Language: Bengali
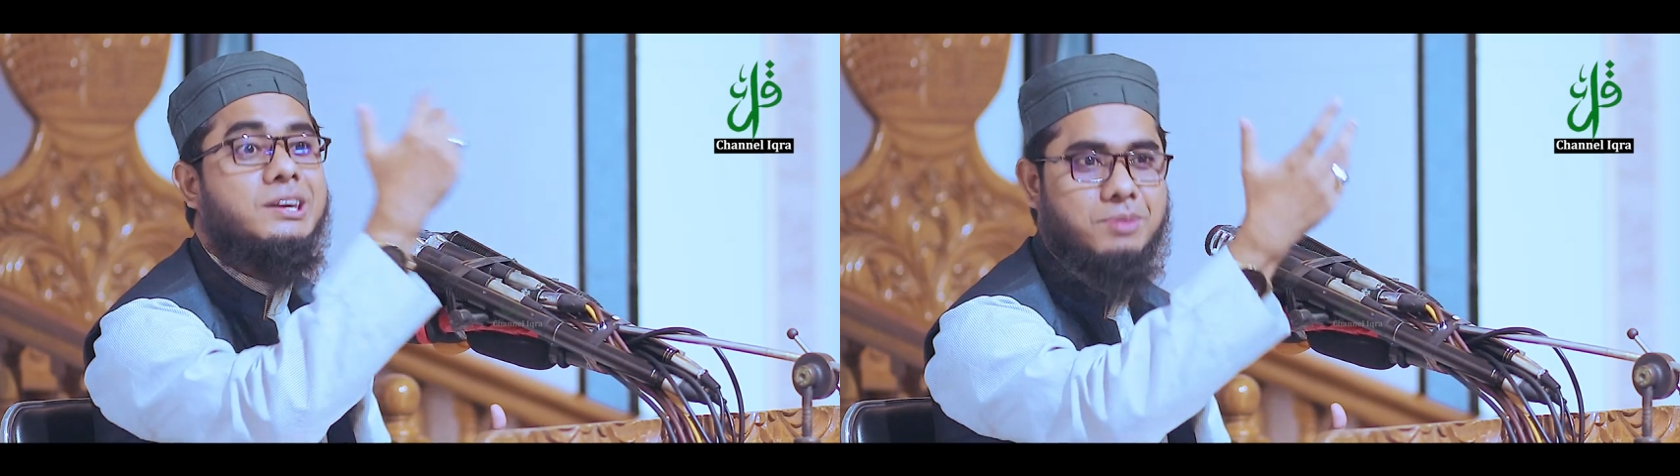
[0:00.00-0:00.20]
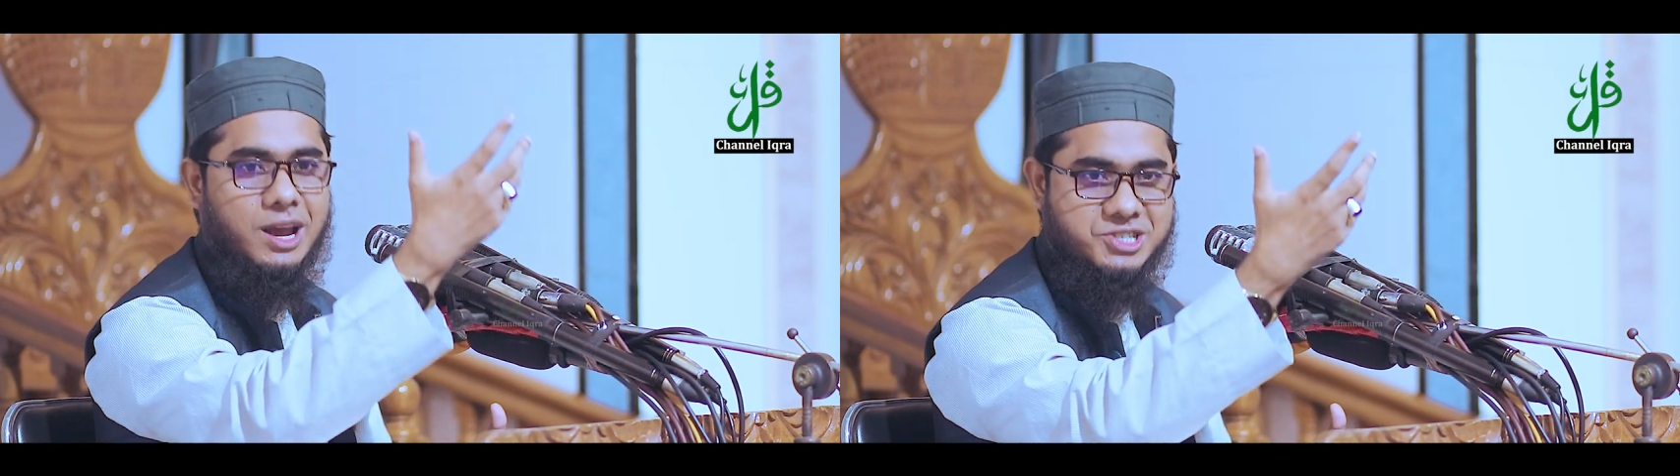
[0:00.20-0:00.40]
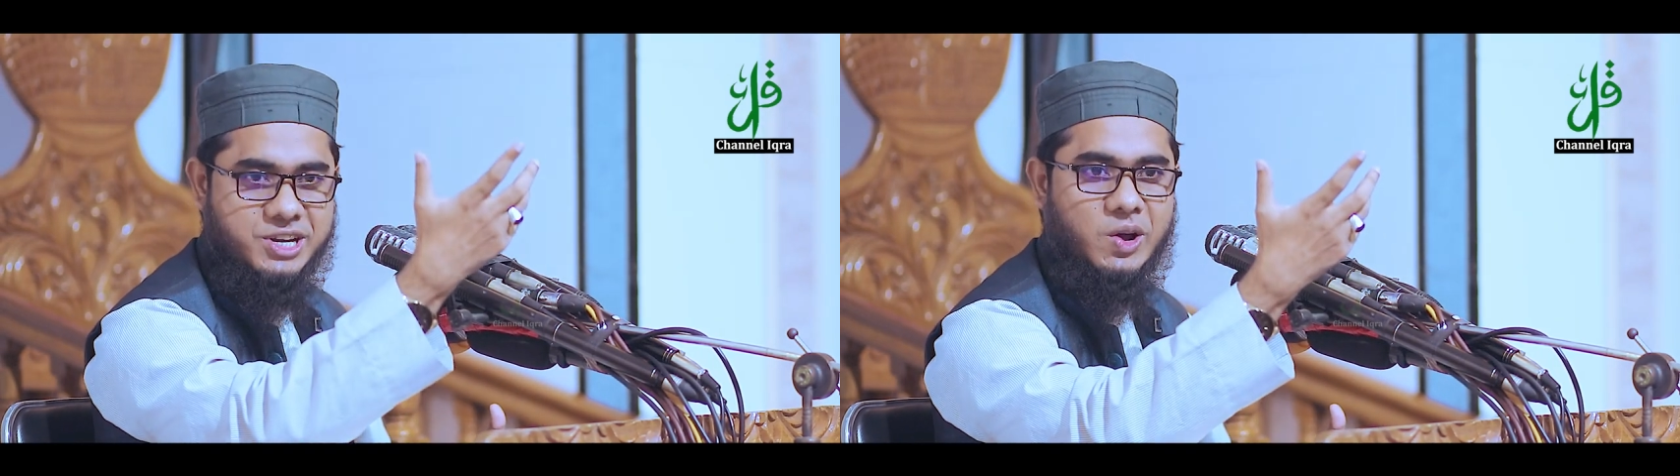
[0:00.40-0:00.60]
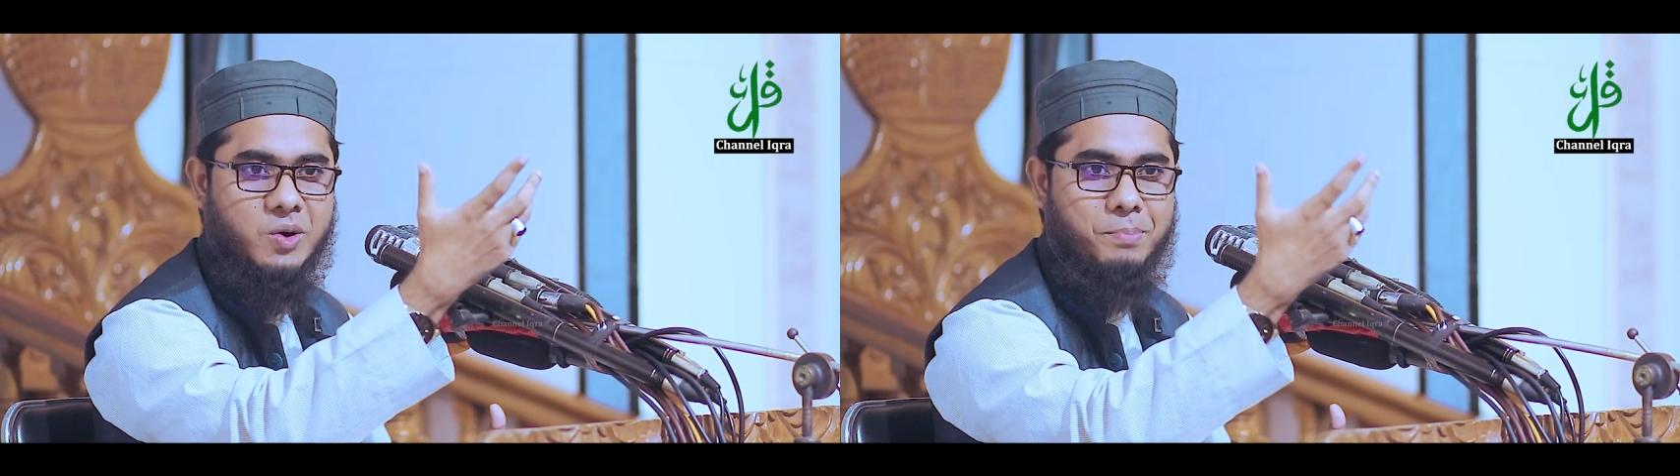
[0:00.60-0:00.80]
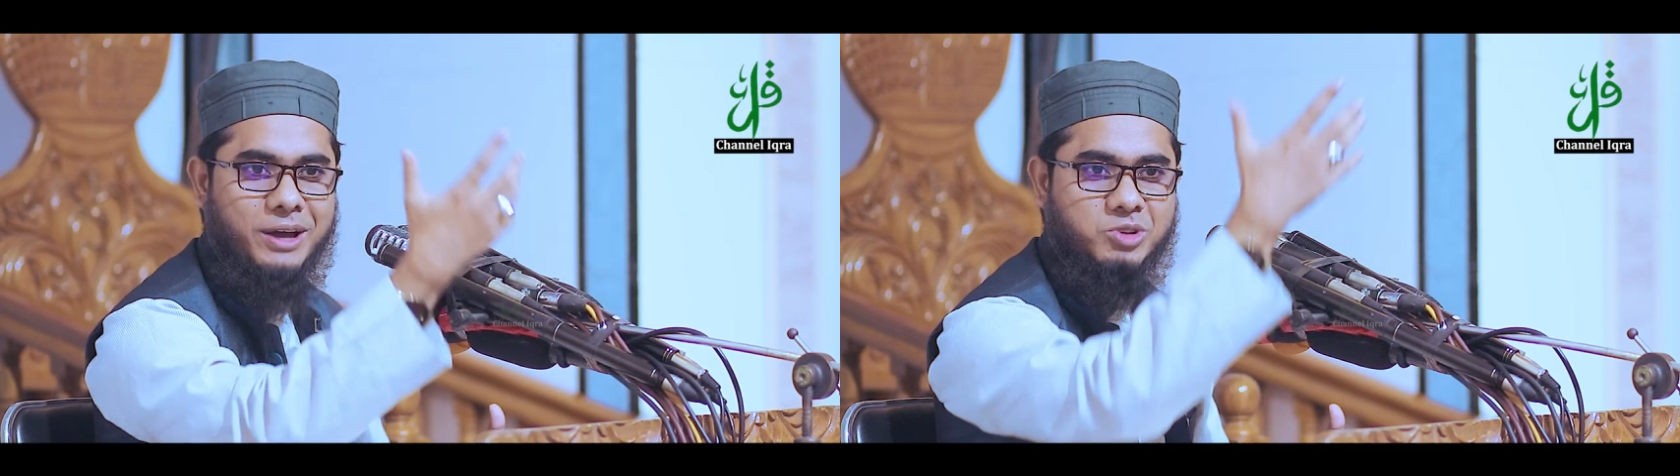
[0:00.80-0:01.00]
কিবলা ছিল
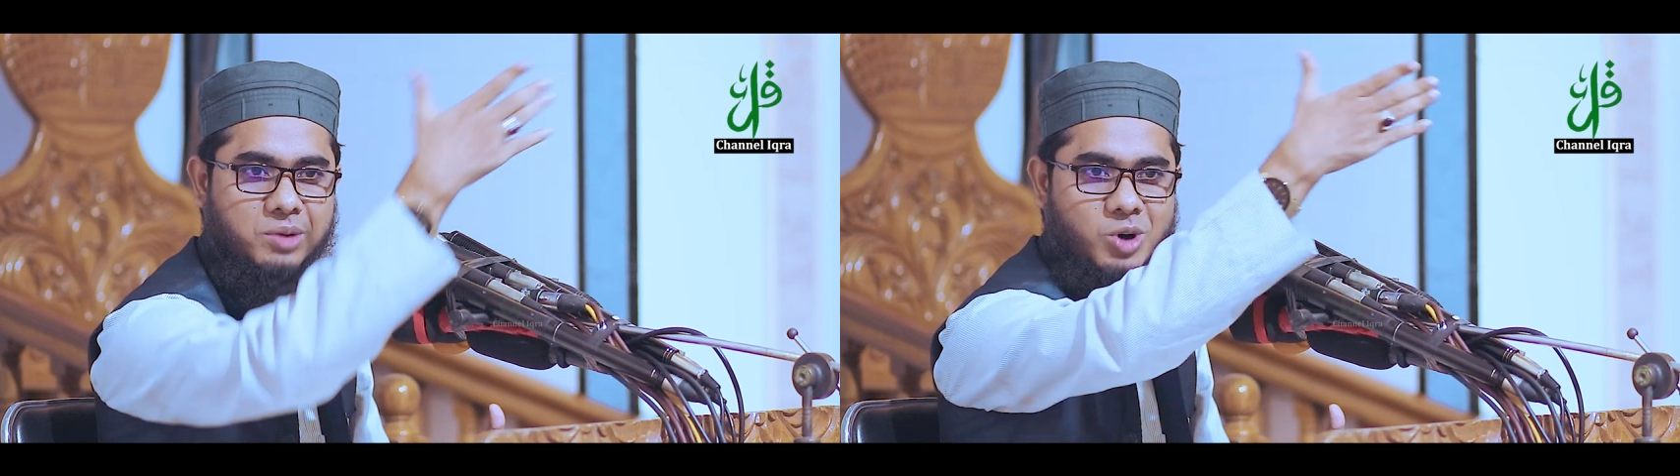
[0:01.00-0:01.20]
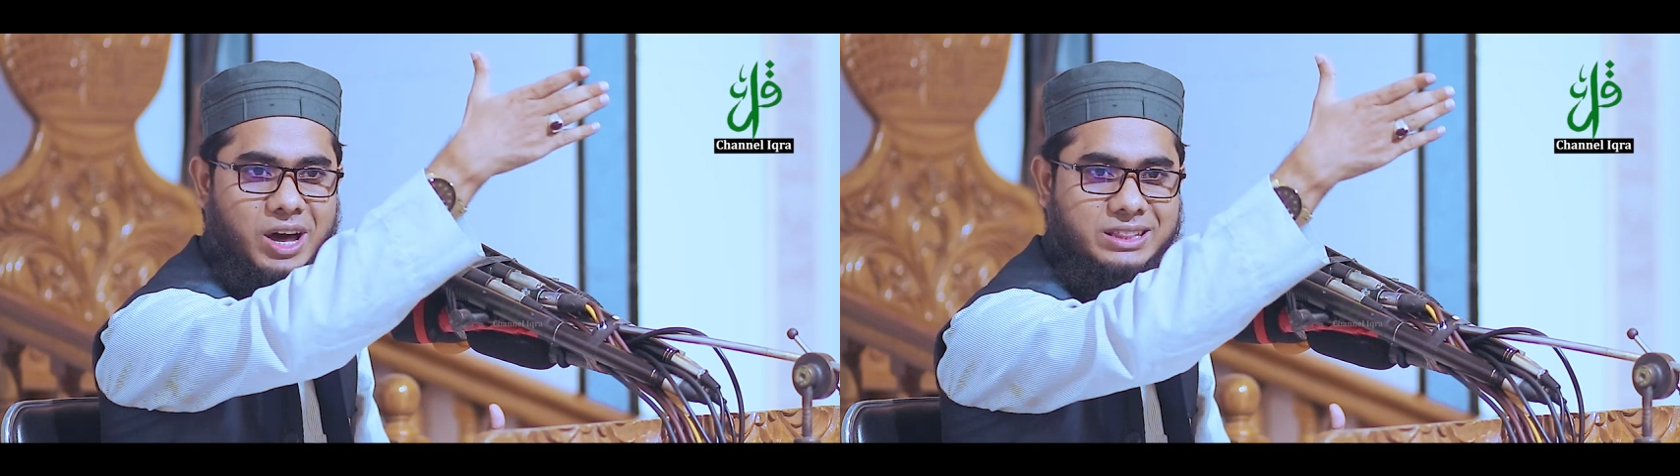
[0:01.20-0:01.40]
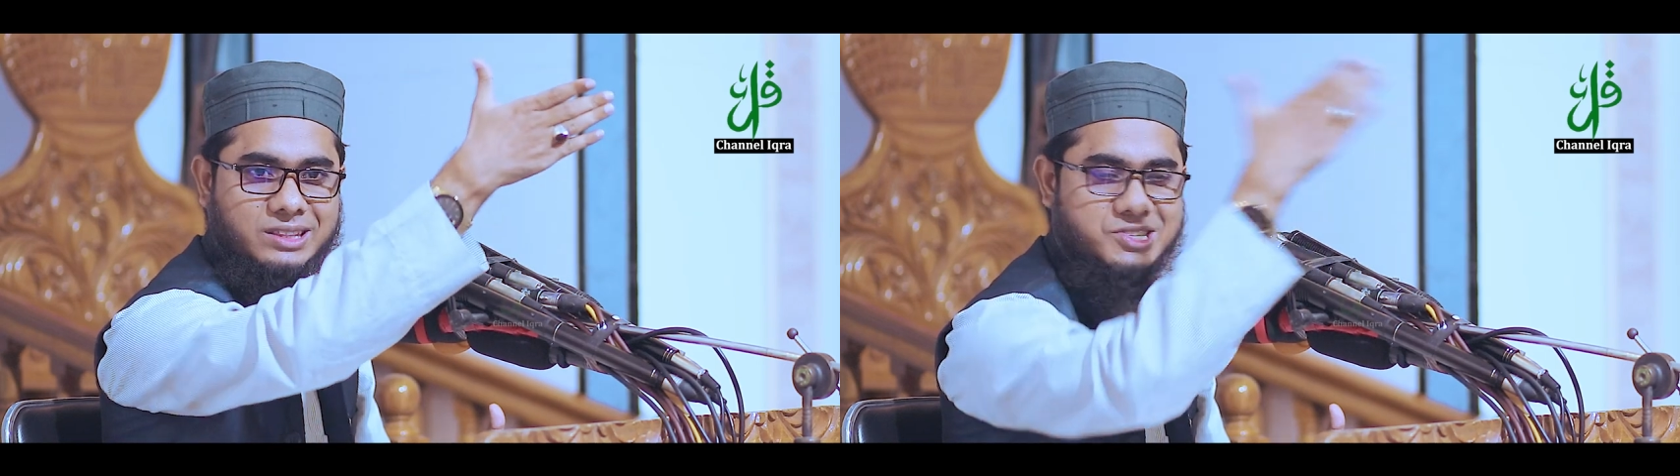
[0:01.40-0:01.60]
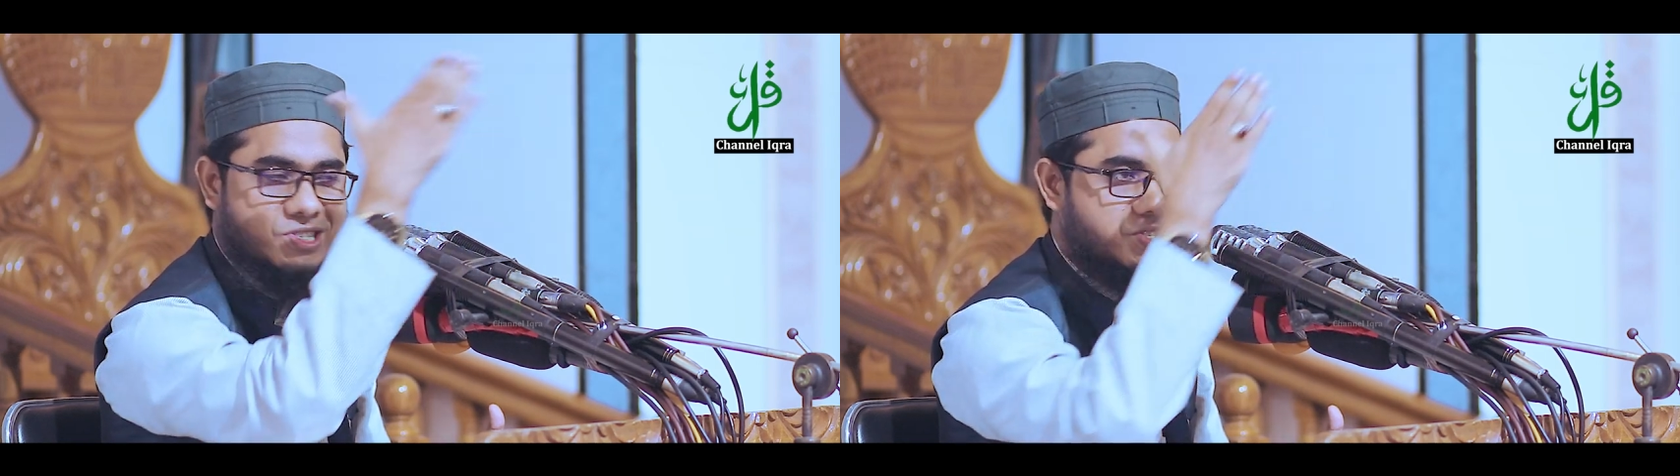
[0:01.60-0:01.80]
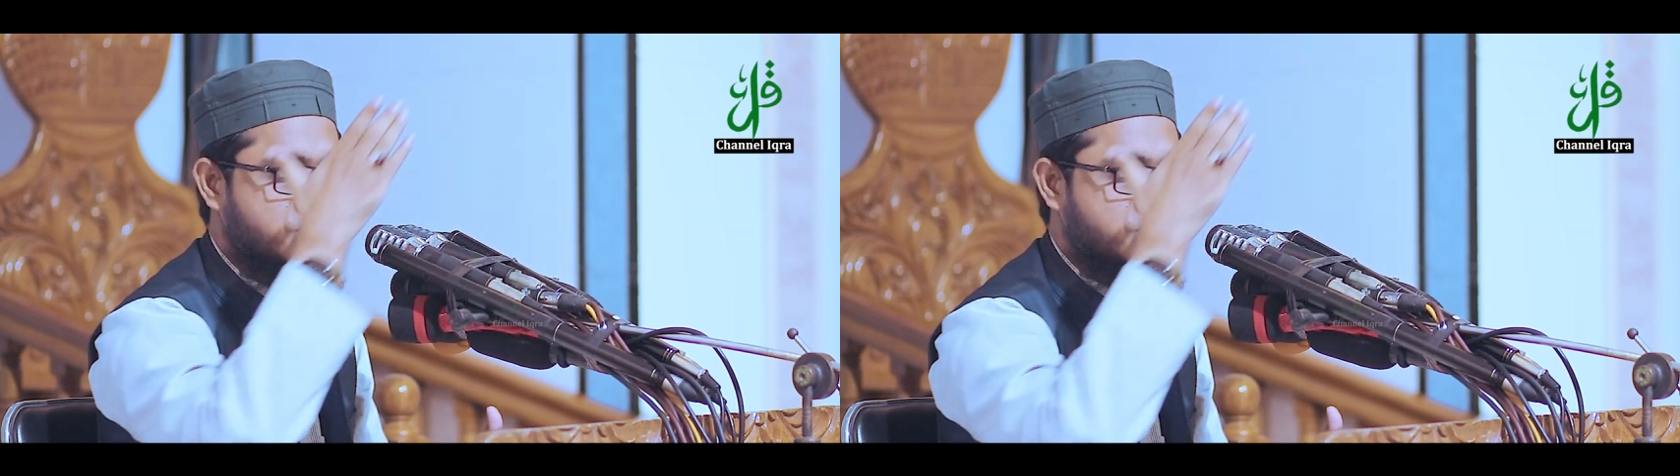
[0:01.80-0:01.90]
বাইতুল মোকাদ্দাস